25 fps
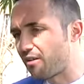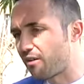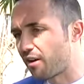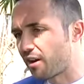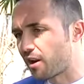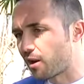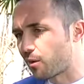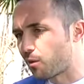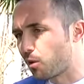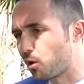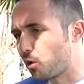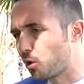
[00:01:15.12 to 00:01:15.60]
a
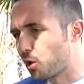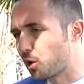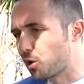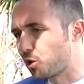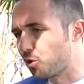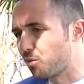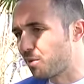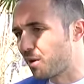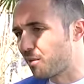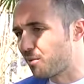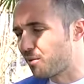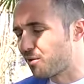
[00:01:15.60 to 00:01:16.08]
fare quello che
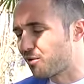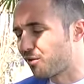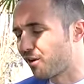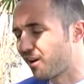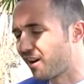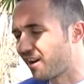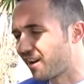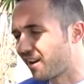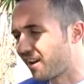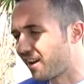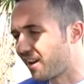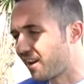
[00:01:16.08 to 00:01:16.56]
dobbiamo
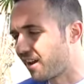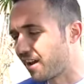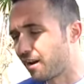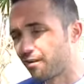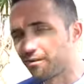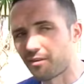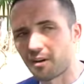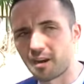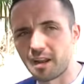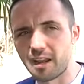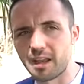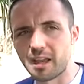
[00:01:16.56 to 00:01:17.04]
fare, a
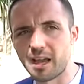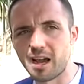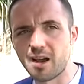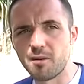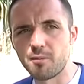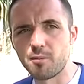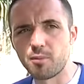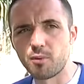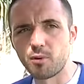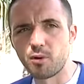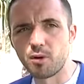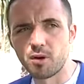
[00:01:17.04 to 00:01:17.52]
fare in
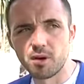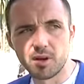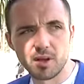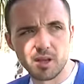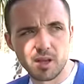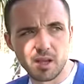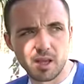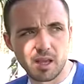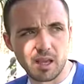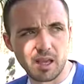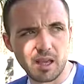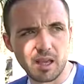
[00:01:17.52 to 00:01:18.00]
campo
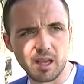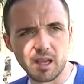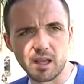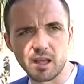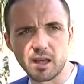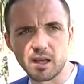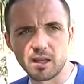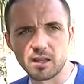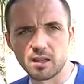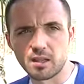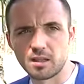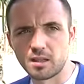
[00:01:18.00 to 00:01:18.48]
e
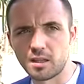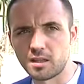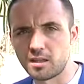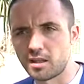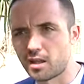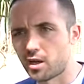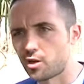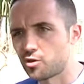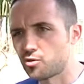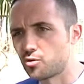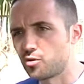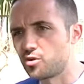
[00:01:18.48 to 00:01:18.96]
a, a,
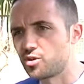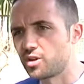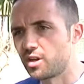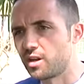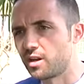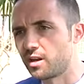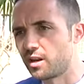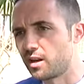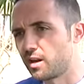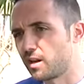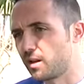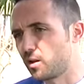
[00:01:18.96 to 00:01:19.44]
a
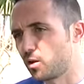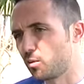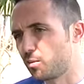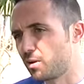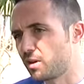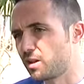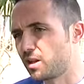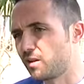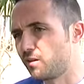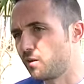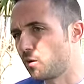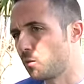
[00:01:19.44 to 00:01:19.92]
raggiungere gli
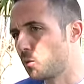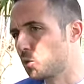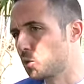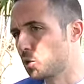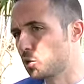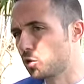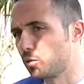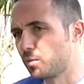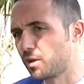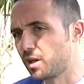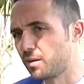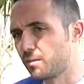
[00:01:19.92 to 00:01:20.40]
obiettivi come ho
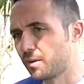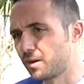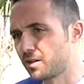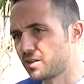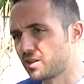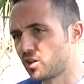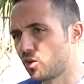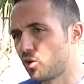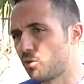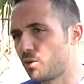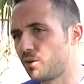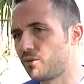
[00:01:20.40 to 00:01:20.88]
detto prima che
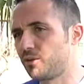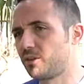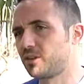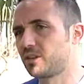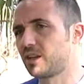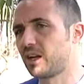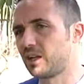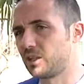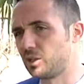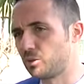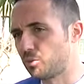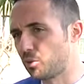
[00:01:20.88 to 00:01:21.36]
siamo
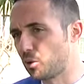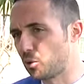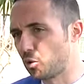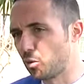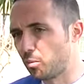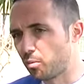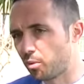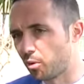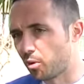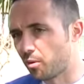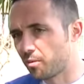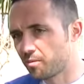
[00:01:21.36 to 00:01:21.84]
prefissati, poi
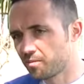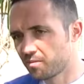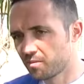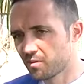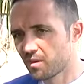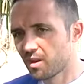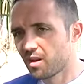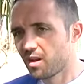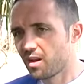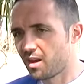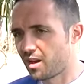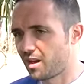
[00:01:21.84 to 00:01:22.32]
dopo
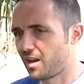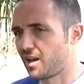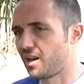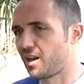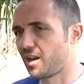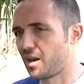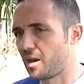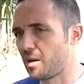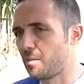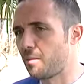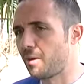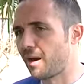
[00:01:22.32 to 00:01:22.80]
eh,
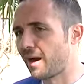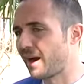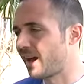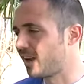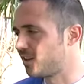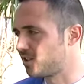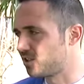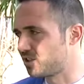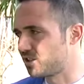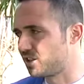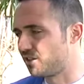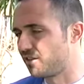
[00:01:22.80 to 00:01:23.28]

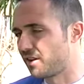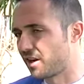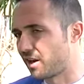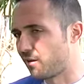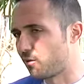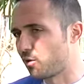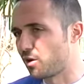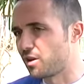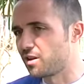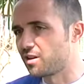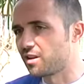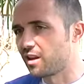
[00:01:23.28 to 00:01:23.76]
magari ci si verrà
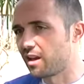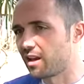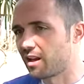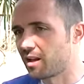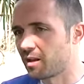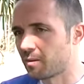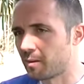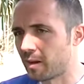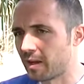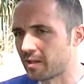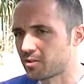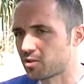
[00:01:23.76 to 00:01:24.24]

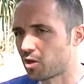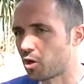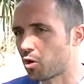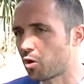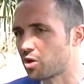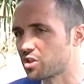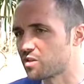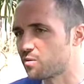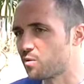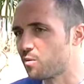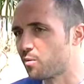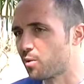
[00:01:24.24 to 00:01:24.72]
volentieri. ma Adesso la
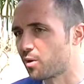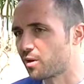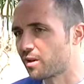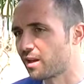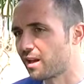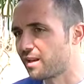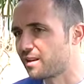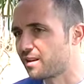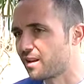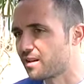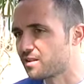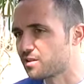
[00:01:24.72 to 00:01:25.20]
cosa più
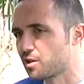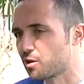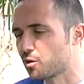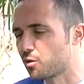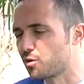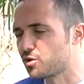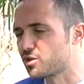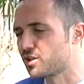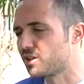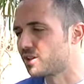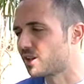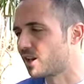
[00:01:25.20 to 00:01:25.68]
importante è essere
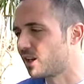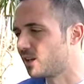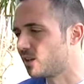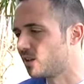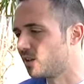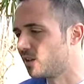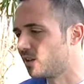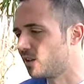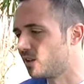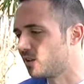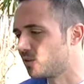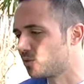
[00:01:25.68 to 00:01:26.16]

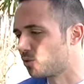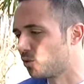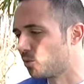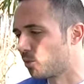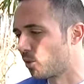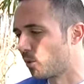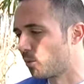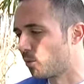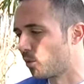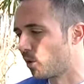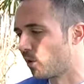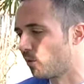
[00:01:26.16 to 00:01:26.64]
concentrati sul
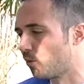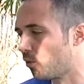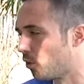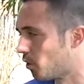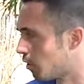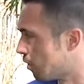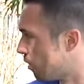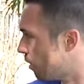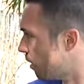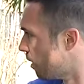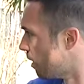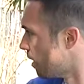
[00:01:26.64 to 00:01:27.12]
proprio
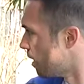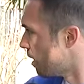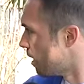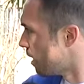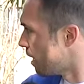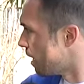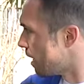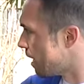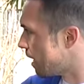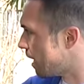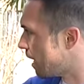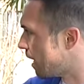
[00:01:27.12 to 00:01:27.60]
lavoro
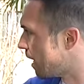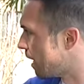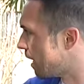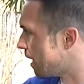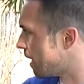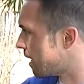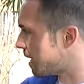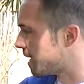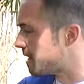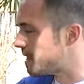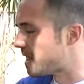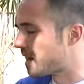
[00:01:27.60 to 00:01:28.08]

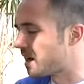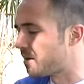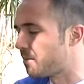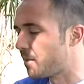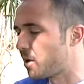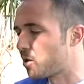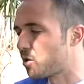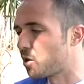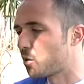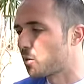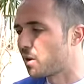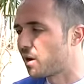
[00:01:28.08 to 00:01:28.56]
e rendere al
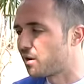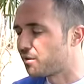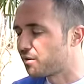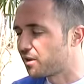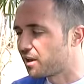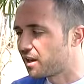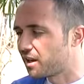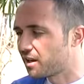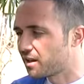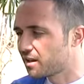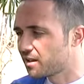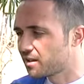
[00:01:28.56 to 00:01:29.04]
meglio da qui alla
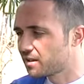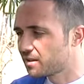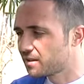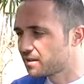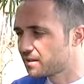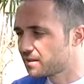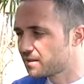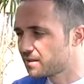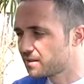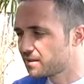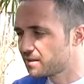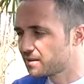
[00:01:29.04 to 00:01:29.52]
fine.
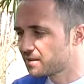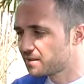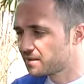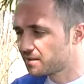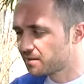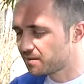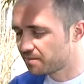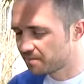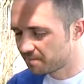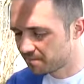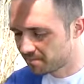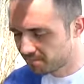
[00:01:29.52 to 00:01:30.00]
Grazie
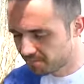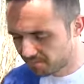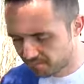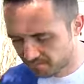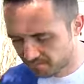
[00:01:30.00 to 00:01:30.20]
Cecan.